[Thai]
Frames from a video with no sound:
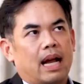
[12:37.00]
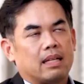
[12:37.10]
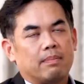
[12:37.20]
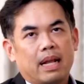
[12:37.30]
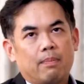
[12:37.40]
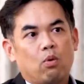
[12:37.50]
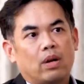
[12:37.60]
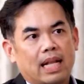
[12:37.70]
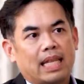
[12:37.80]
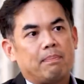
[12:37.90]
อาจจะไม่ได้พูด
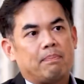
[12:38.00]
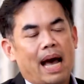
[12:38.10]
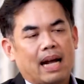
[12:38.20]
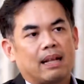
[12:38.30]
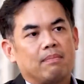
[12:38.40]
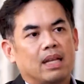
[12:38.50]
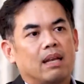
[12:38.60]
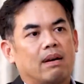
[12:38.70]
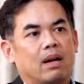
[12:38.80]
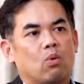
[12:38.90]
ได้เต็มปากเต็มที่
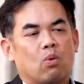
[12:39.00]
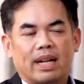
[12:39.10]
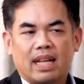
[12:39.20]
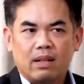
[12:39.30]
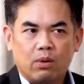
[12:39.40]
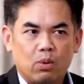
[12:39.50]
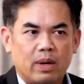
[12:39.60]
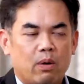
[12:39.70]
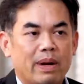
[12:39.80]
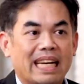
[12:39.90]
ว่าโอ้โหวันนี้เราอยู่
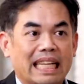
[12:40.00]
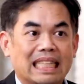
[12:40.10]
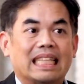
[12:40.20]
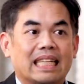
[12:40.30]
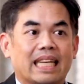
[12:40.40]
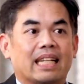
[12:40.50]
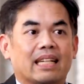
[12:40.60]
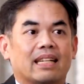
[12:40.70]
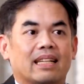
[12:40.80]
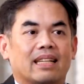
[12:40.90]
ในวิกฤตเศรษฐกิจ
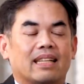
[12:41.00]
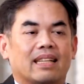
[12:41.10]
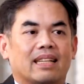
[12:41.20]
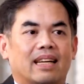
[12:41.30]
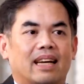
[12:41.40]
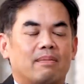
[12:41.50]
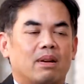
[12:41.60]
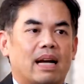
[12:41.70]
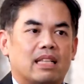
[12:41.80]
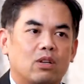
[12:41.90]
นะครับ
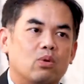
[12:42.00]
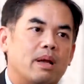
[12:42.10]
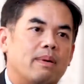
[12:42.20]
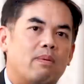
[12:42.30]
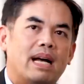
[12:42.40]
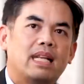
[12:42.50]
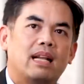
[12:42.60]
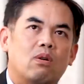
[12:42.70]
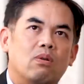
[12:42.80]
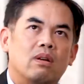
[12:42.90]
เราอาจจะอยู่ในภาวะที่
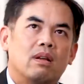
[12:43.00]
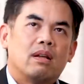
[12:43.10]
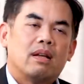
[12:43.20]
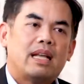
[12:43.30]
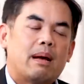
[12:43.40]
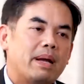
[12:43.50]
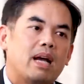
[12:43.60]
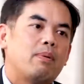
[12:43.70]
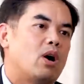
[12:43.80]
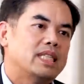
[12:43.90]
เรายังไม่เค
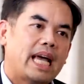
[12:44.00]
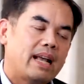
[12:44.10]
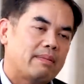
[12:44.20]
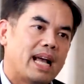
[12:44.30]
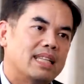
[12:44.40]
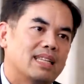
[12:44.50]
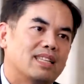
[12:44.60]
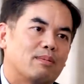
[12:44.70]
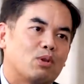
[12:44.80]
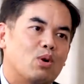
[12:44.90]
ยพอใจกับการเจริญ
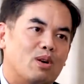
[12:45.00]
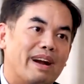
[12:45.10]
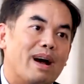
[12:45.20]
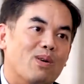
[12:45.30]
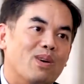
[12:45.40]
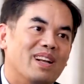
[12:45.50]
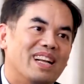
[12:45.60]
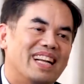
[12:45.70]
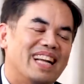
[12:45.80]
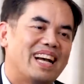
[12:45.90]
เติบโตของเรา
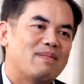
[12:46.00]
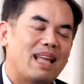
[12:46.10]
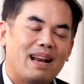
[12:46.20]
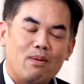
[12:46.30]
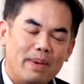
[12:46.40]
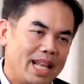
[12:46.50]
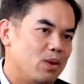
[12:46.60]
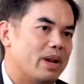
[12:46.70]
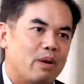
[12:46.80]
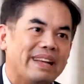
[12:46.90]
นะครับ แต่เราไม่ได้อ
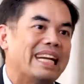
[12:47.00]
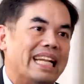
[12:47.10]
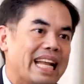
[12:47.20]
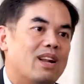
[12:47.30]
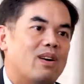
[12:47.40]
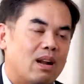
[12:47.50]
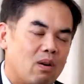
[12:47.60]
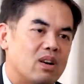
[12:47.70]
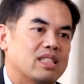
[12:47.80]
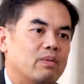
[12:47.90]
ยู่ในวิกฤตแน่นอน เรา
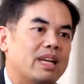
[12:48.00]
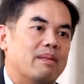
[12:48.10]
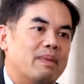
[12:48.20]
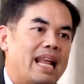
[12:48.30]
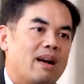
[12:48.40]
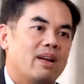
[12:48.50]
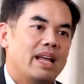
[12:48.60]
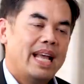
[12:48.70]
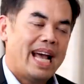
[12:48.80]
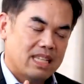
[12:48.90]
ออกจากวิกฤตมาแล้ว
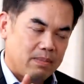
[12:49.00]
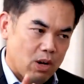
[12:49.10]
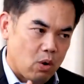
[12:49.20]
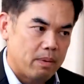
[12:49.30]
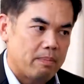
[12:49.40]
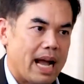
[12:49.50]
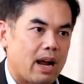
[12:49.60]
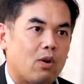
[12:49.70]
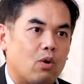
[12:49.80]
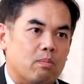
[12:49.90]
อาจจะมีคนบาง
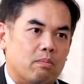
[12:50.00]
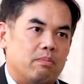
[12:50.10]
กลุ่ม